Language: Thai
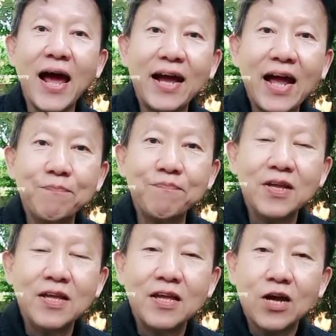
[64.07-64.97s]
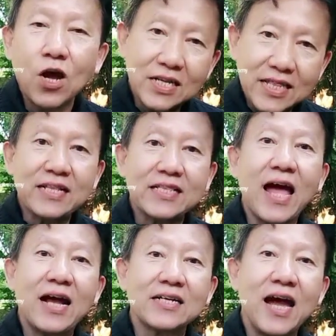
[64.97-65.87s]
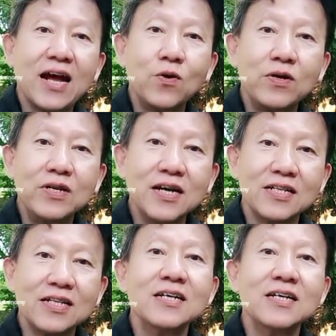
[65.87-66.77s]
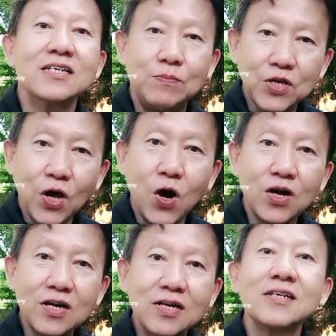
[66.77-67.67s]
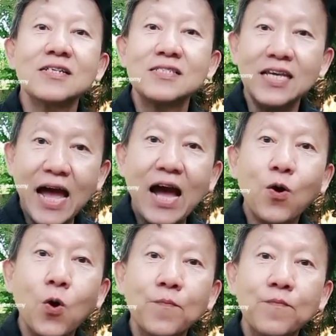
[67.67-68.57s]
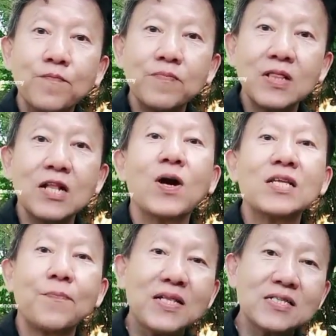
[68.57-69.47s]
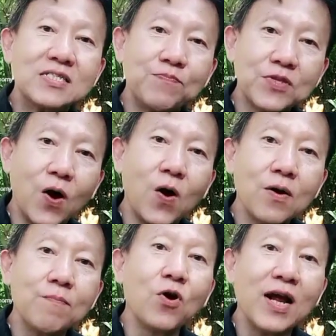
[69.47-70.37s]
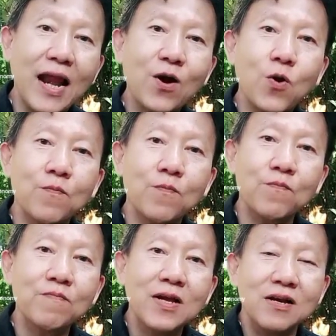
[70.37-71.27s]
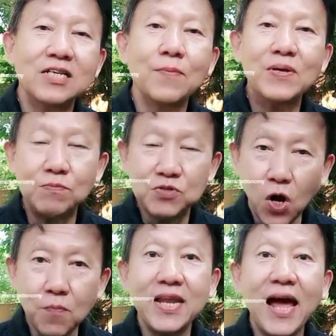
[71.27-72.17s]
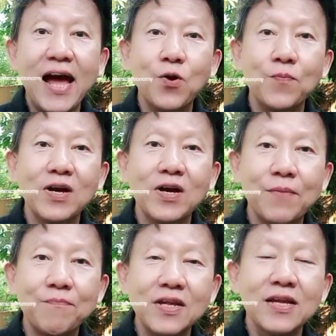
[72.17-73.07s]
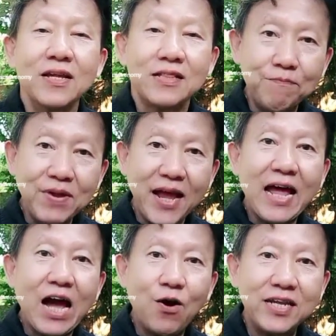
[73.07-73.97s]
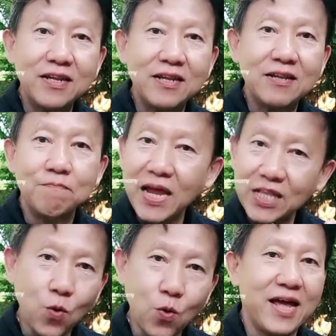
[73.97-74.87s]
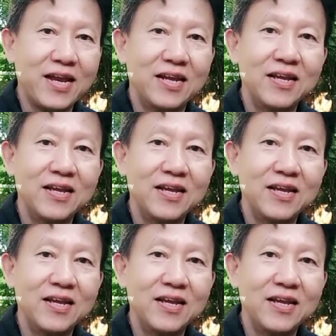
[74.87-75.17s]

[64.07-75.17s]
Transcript: ยนนะครับ ก็จะแตกต่างจากคนที่เกิด 12 สิงหาคม หรือว่าจะเป็น 12 มกราคม หรือจะเป็น 12 มีนาคมนะครับตำแหน่งดาวอาทิตย์ไม่ตรงกัน